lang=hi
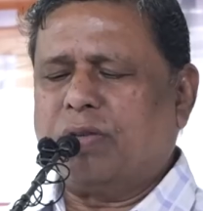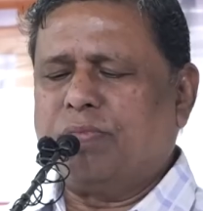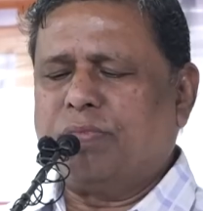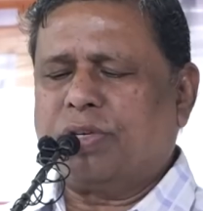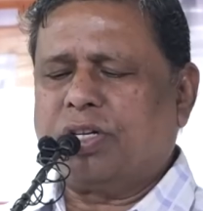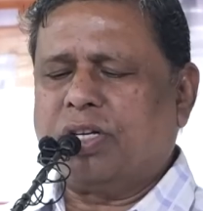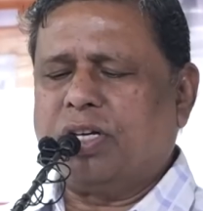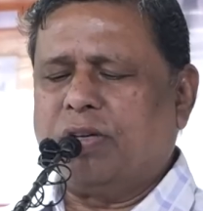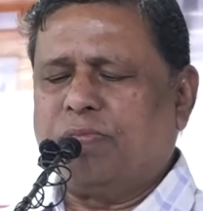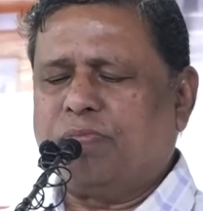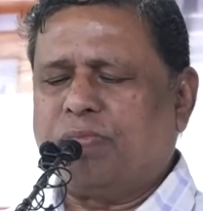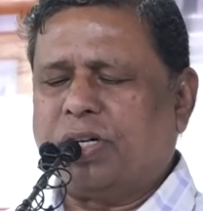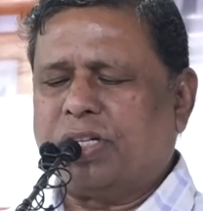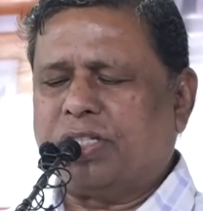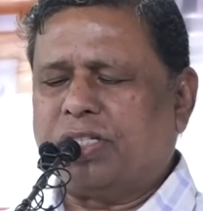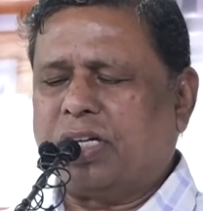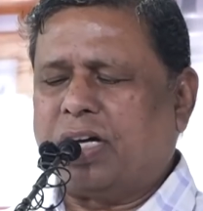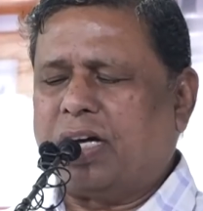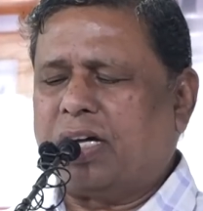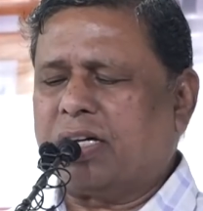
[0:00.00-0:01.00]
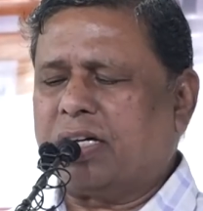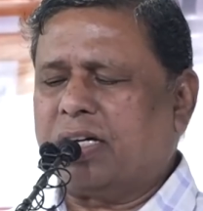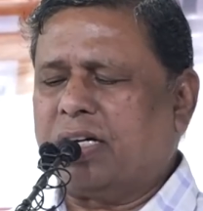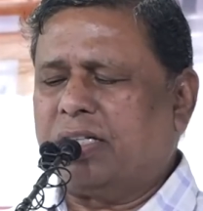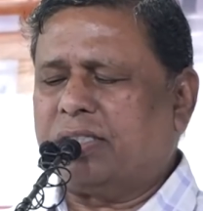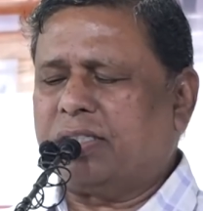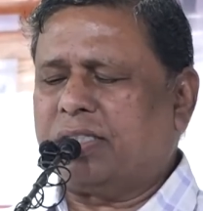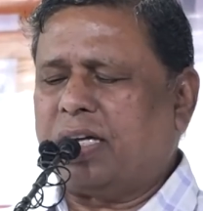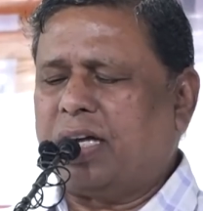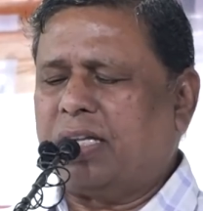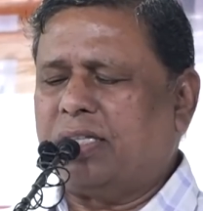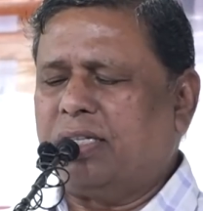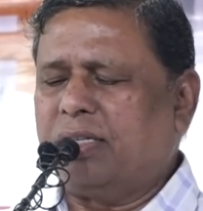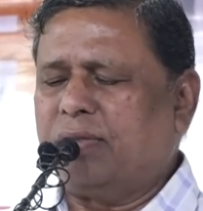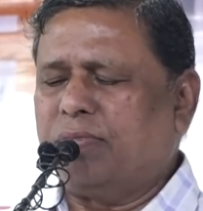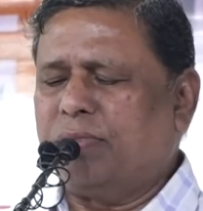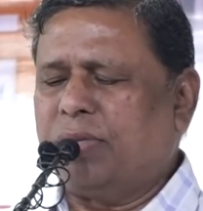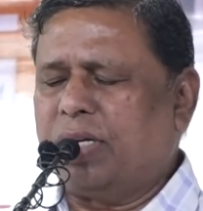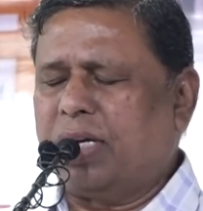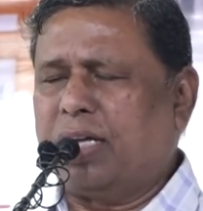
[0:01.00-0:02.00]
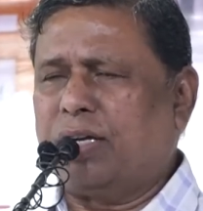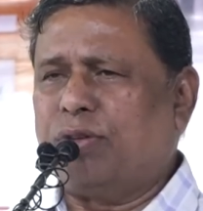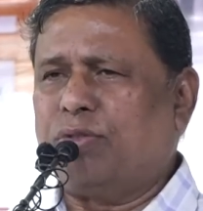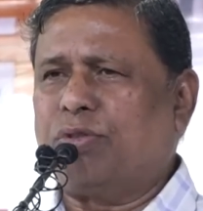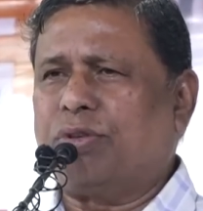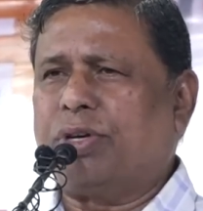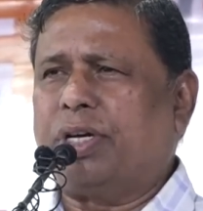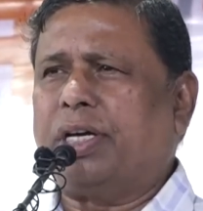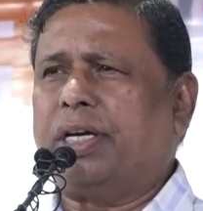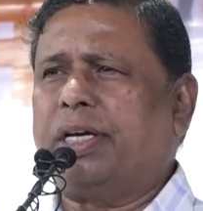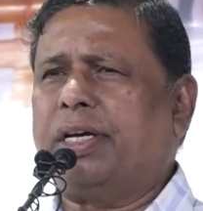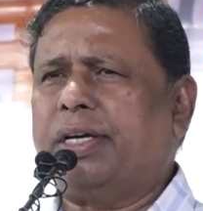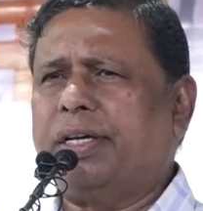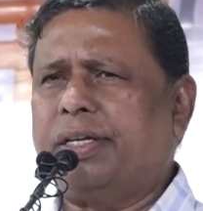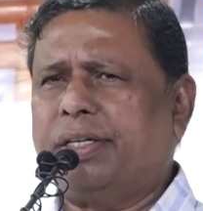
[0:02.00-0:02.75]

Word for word: धर्म के प्रचार का साधन बना लोगे